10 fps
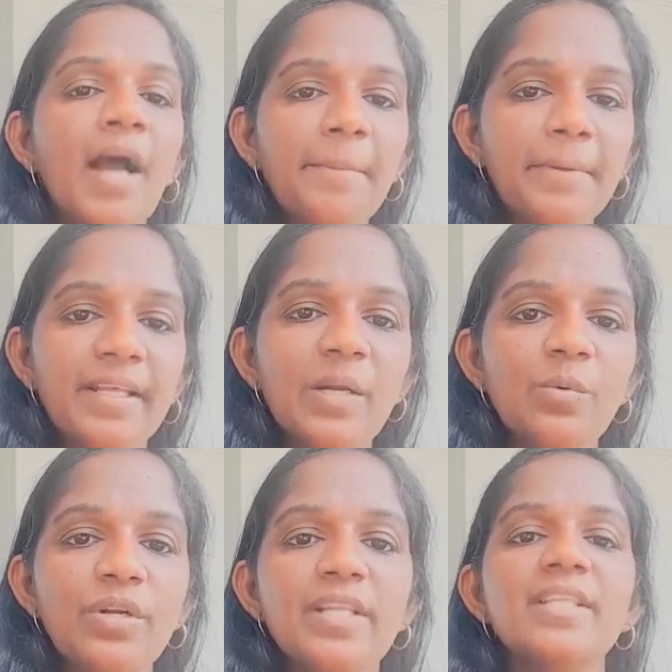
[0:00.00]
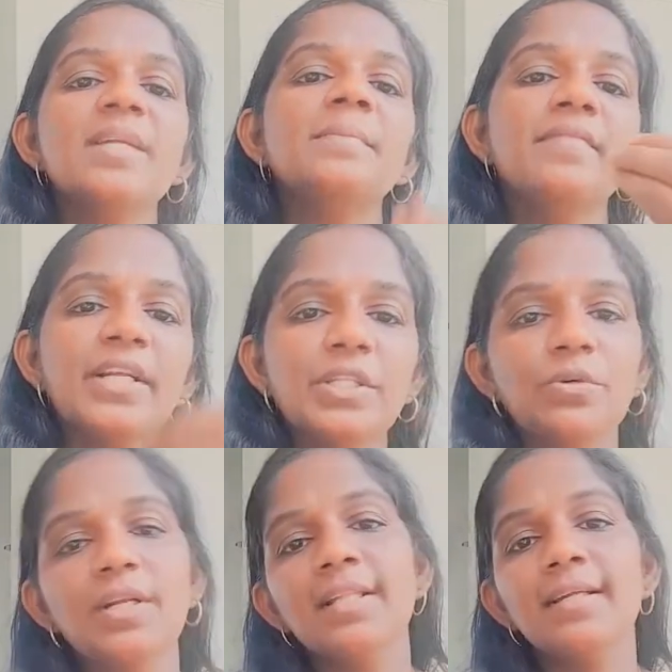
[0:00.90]
அப்படியே ஒட்டிட்டு நம்ம
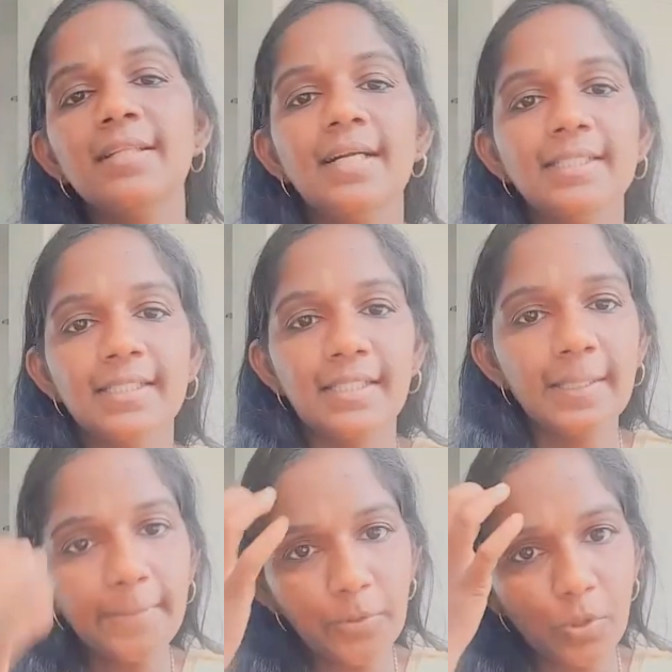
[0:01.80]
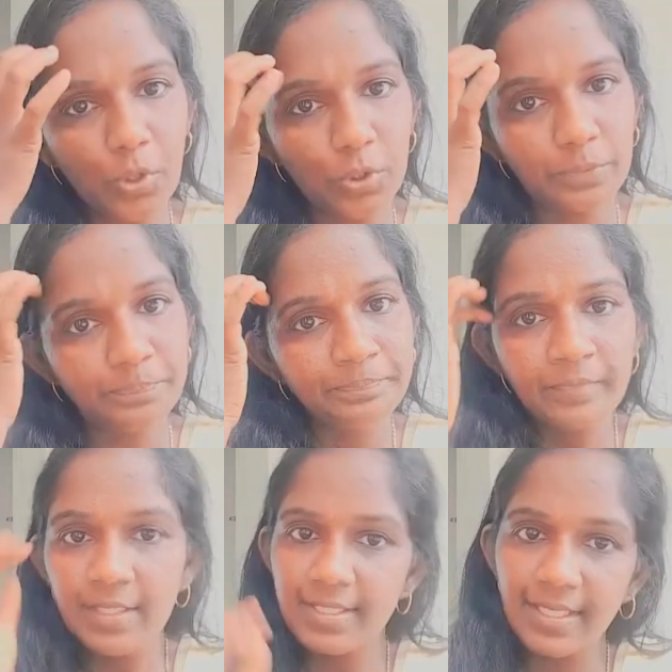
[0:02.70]
வயிற்றுக்குள்ளே தான் அந்த அழுக்குகள் போகும்
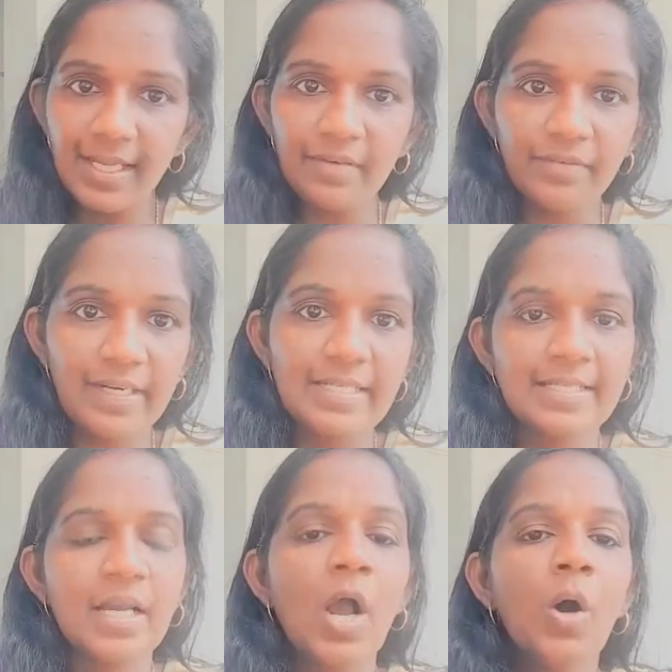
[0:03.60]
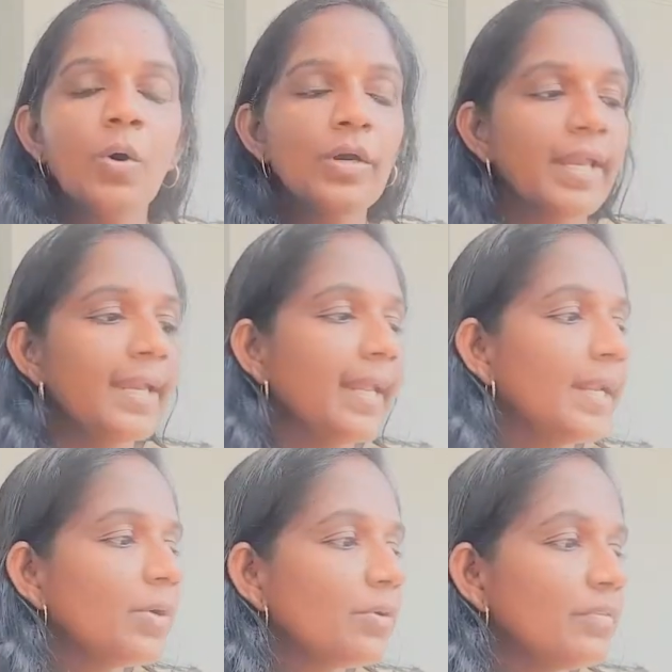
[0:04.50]
சரியா ஃப்ரெண்ட்ஸ் ஓகே
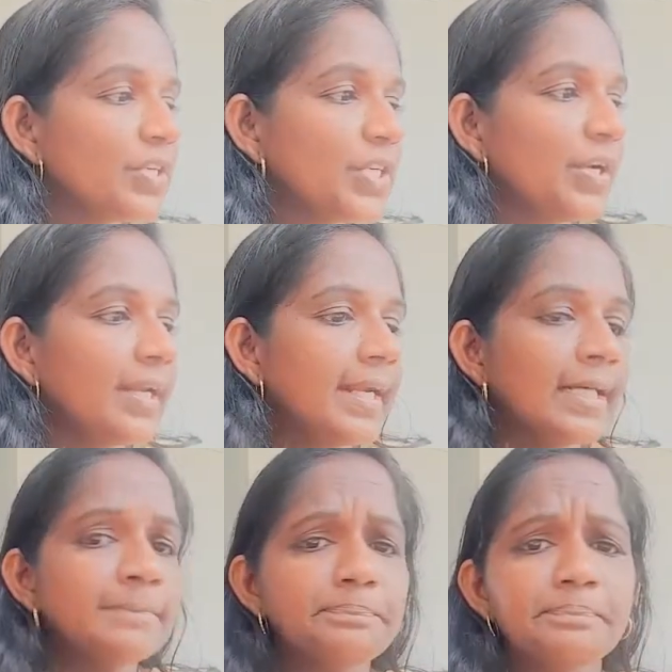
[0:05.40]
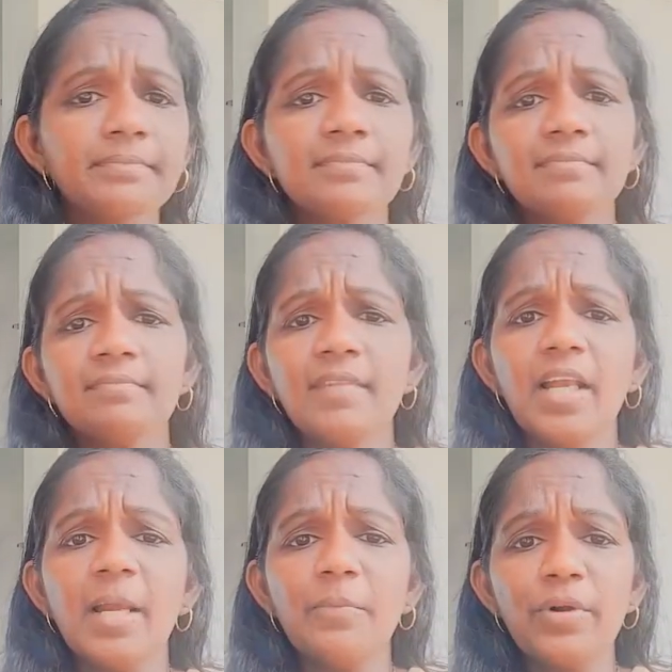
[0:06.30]
என்ன ஒரு விஷயம் என்னென்னா
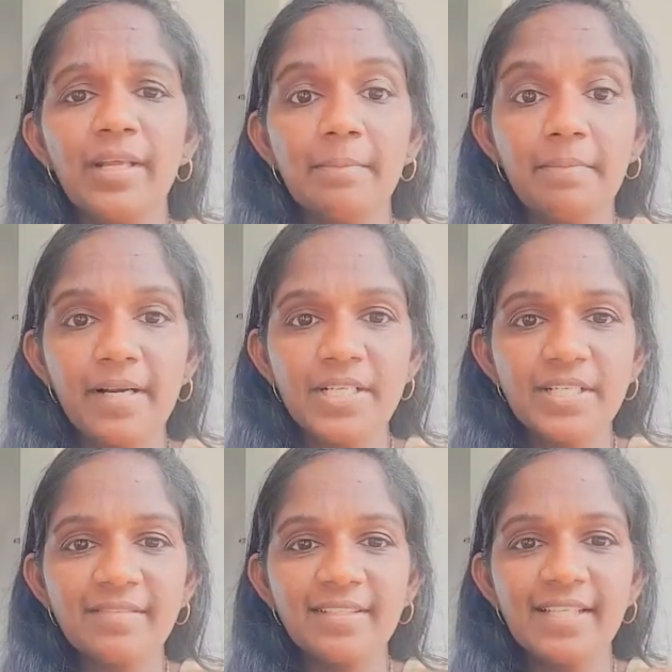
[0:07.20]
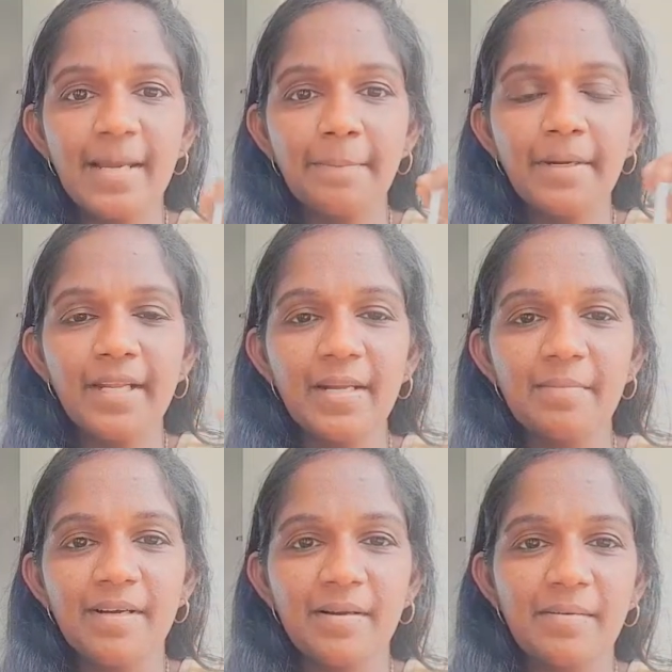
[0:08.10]
நம்மளுடைய ப்ரஷ்ஷை வந்து எப்படி நம்ம